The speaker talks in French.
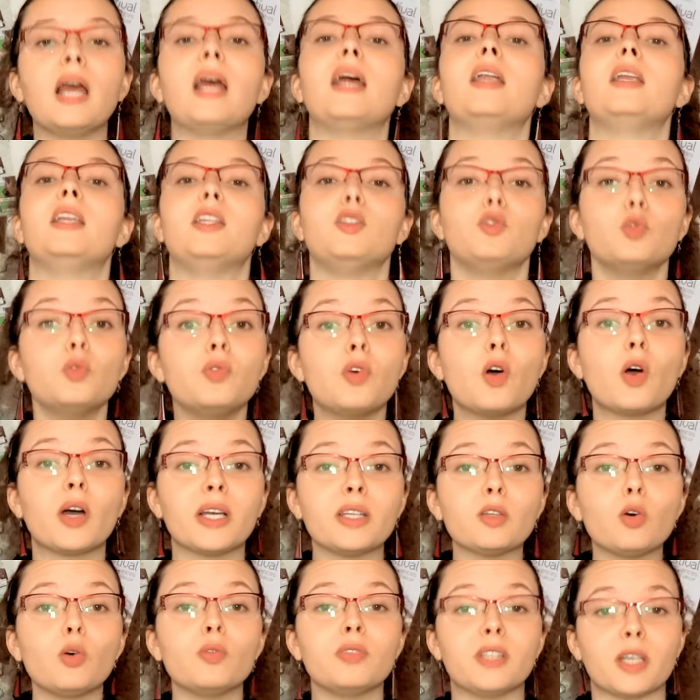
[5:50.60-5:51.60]
Les nouveaux
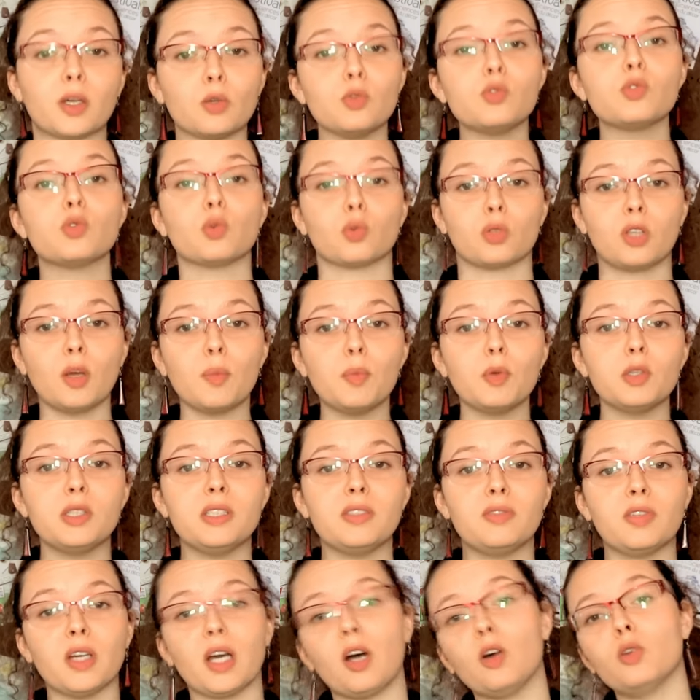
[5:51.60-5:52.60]
rétrovirus sont un peu
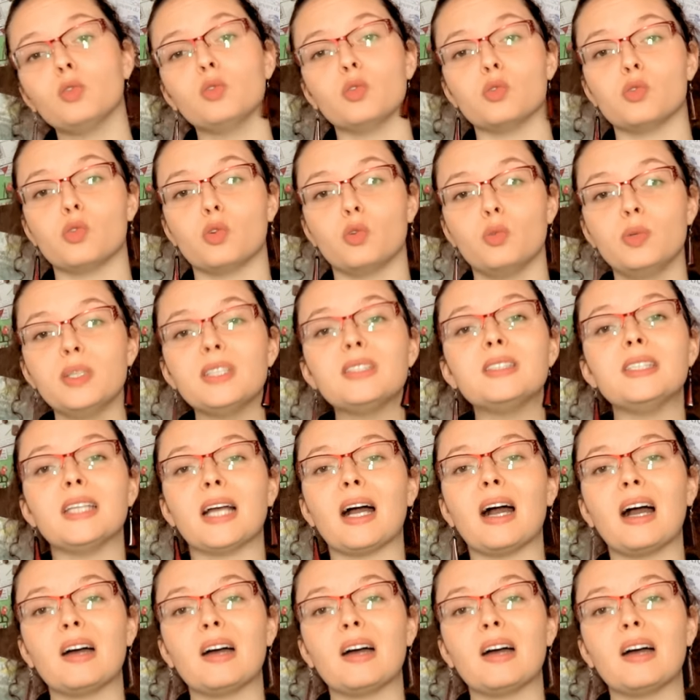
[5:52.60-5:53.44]
différents de celui qui a